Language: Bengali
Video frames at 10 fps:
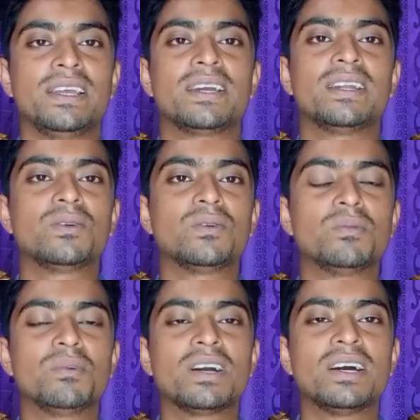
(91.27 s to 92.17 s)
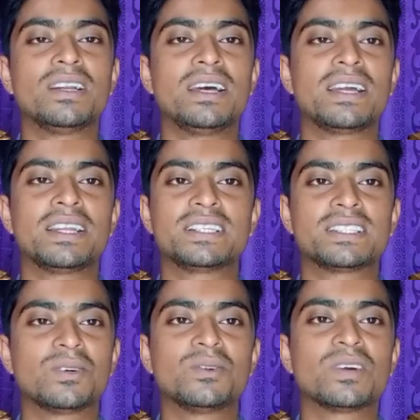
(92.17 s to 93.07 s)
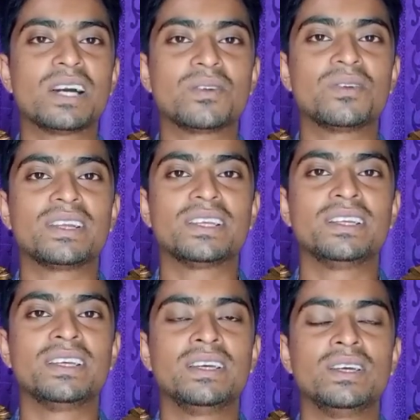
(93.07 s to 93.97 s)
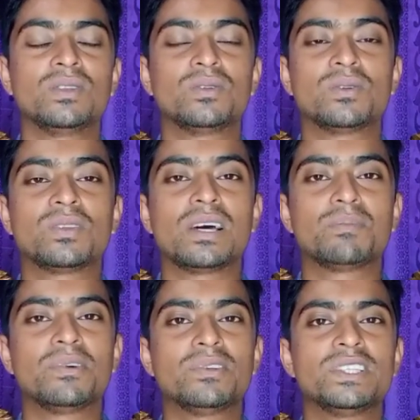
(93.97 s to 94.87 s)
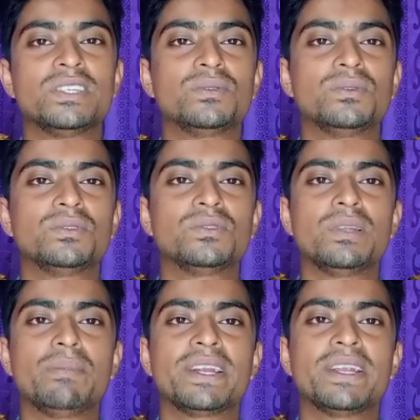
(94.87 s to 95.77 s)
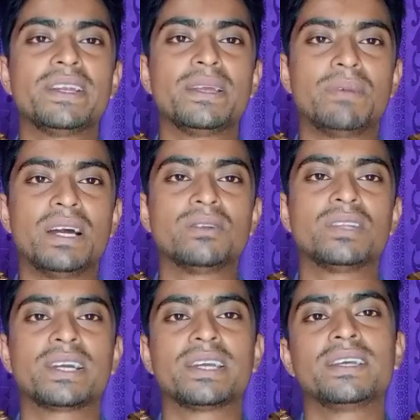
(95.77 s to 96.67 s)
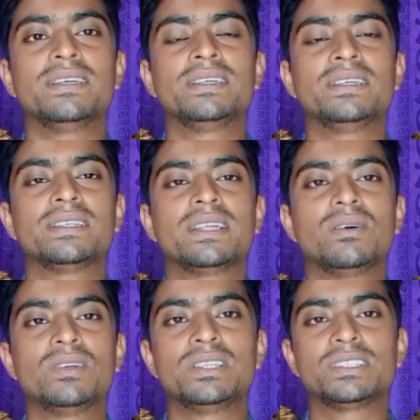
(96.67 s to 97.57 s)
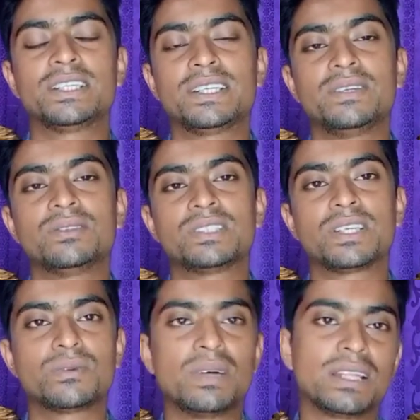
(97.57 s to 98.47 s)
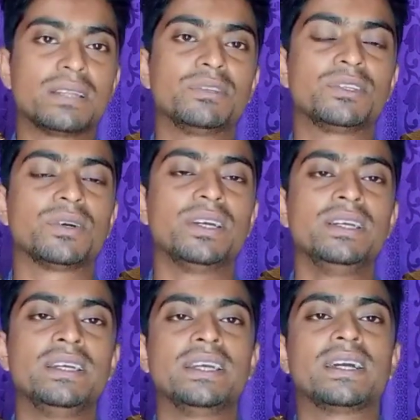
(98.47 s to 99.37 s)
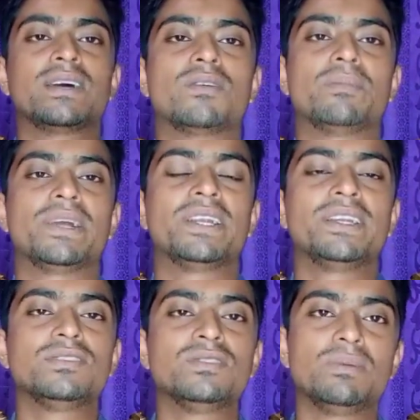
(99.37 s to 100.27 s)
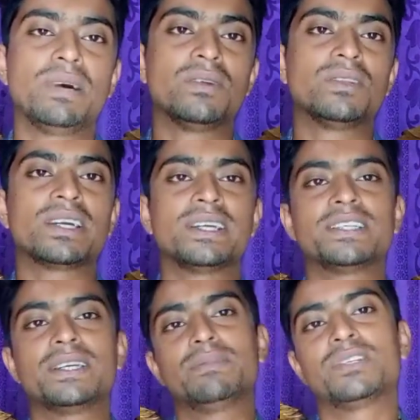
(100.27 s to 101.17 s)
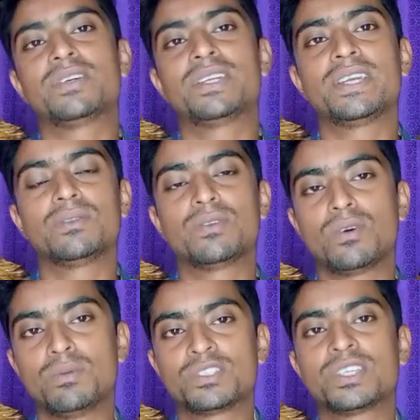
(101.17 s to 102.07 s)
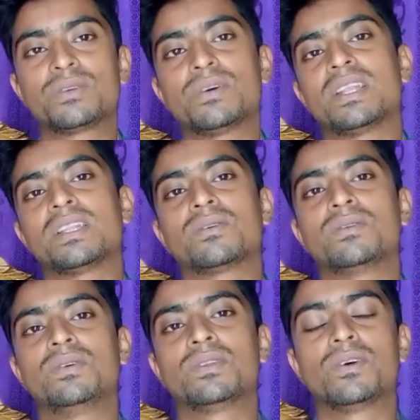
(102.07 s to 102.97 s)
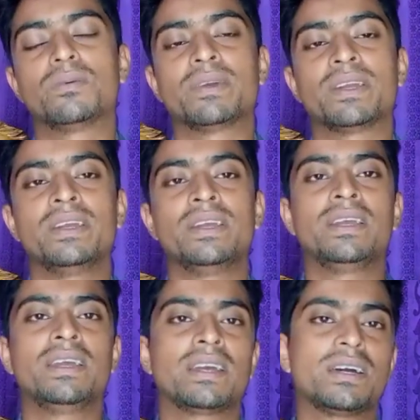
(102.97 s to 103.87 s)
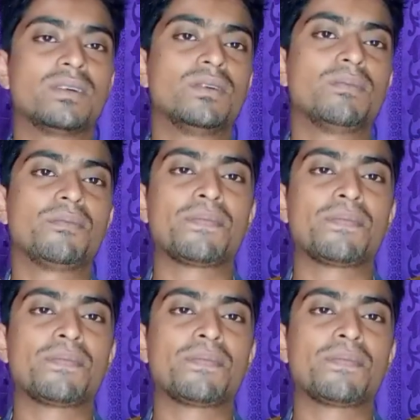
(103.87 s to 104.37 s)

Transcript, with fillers: এখানে কোনো প্রকার রেস্টটা কোনো কারণ নেই তো তারপর যেহেতু যদি ব্যাটারিটি ভালো থাকে তাহলে সেটি হচ্ছে একটু আলাদা বিষয় কারণ ব্যাটারিটি যদি ভালো থাকে সেই বিষয়টি কিন্তু অবশ্যই একটু আলাদা হতে হবে কারণ